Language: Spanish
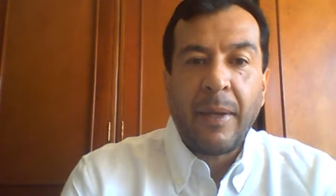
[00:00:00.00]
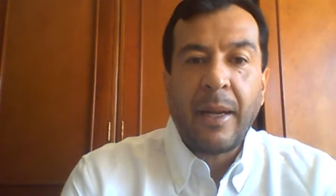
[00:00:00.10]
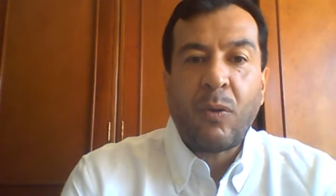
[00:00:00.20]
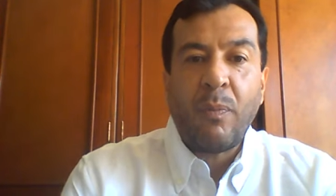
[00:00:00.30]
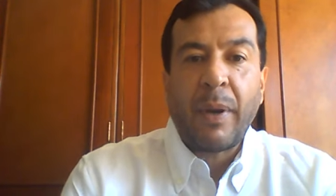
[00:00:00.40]
ir
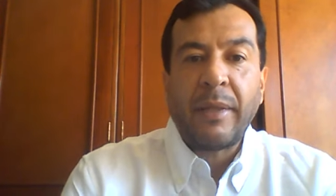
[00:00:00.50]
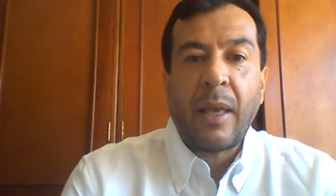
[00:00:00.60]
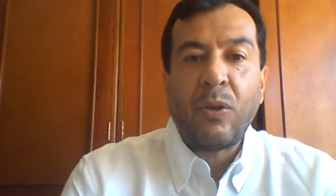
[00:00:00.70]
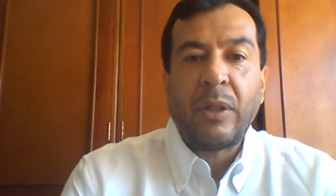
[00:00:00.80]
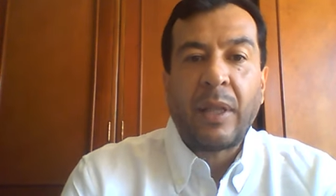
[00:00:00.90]

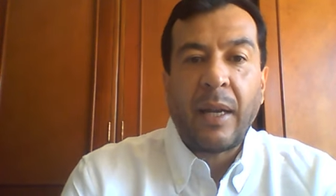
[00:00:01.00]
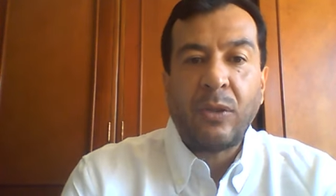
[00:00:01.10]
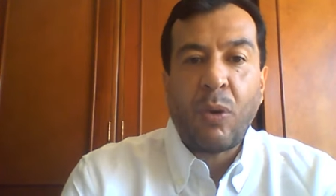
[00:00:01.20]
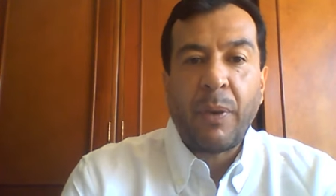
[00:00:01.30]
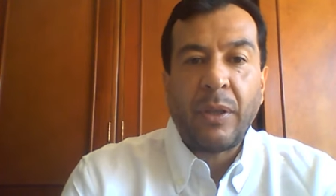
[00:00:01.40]
acompañado de
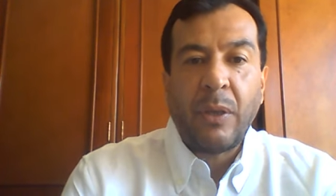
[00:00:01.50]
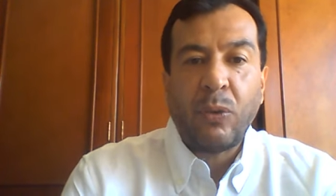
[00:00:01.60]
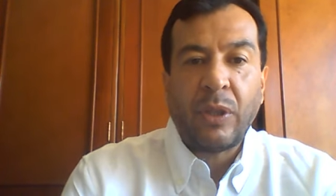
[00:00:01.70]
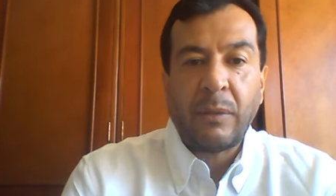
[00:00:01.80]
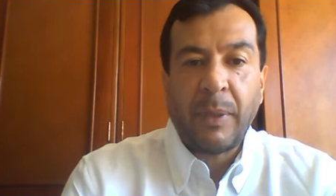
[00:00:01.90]
tres
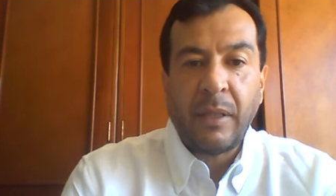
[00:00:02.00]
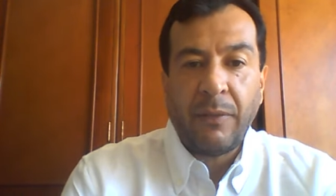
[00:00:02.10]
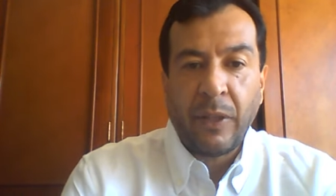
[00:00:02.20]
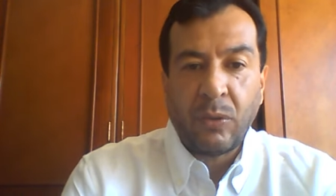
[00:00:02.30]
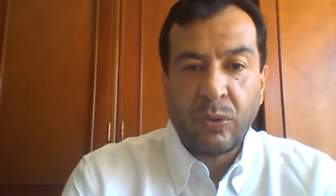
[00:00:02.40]
objetivos
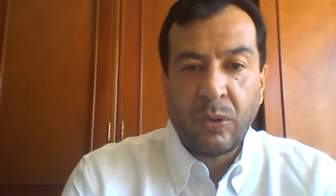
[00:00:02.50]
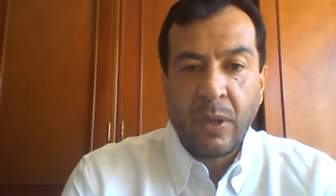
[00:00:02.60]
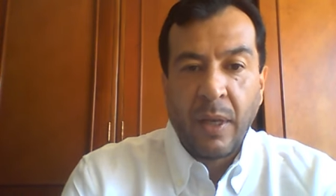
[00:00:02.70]
específicos.